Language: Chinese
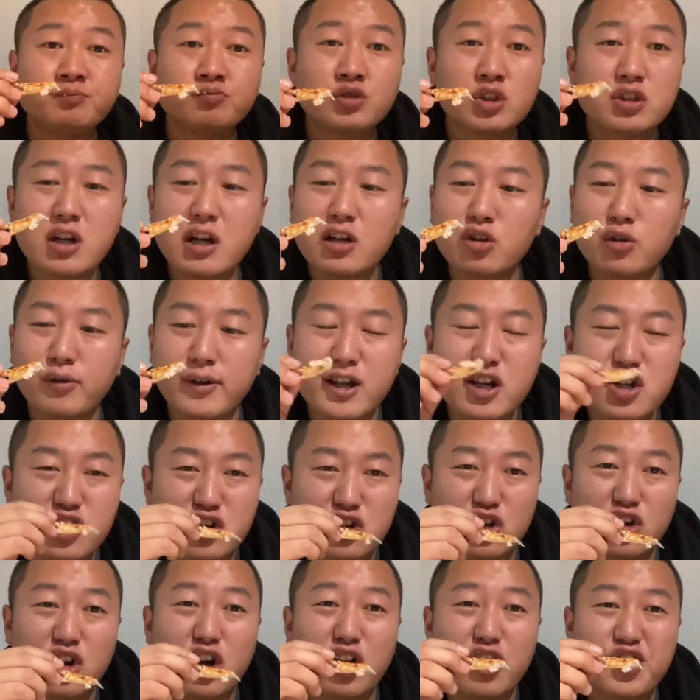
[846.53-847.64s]
这个东西
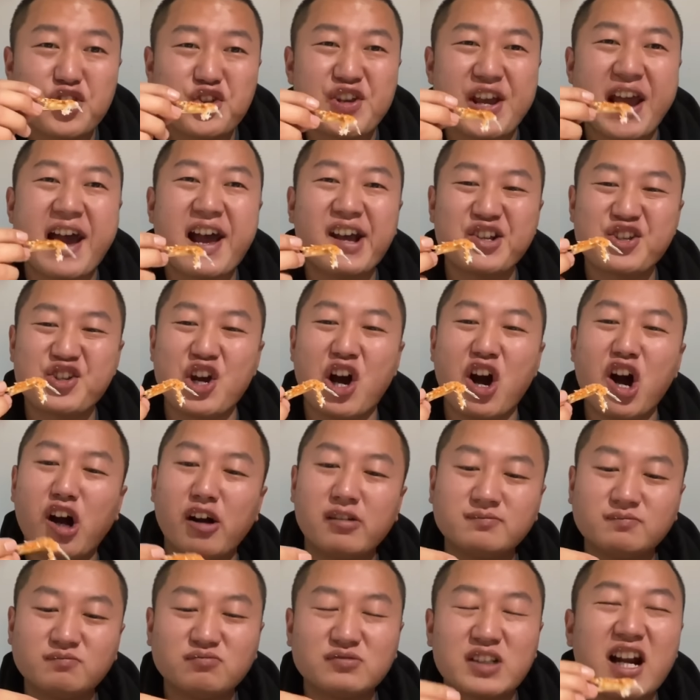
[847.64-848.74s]
吃鲜香，
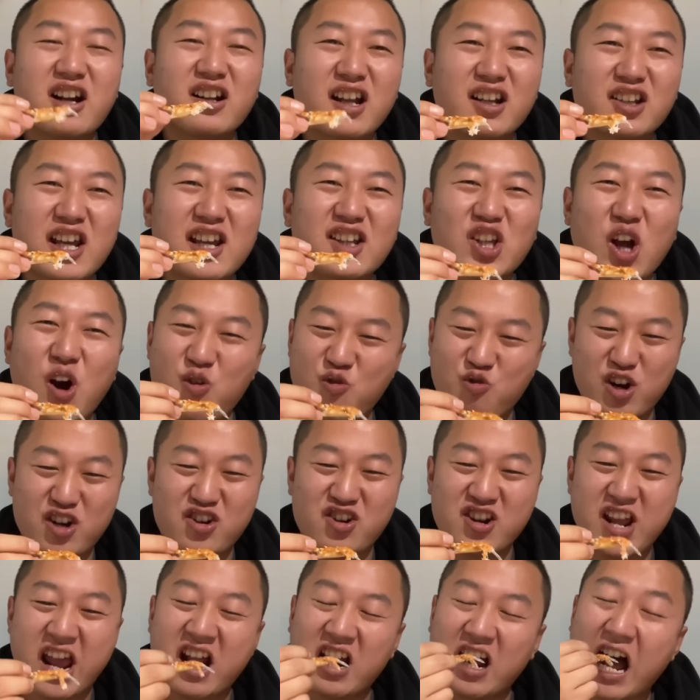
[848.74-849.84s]
但是它太耽误我的时
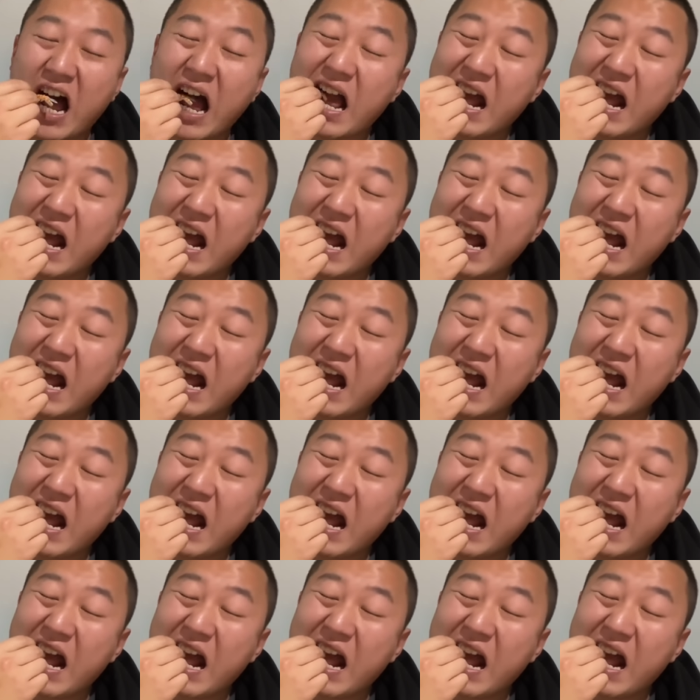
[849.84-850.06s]
间了。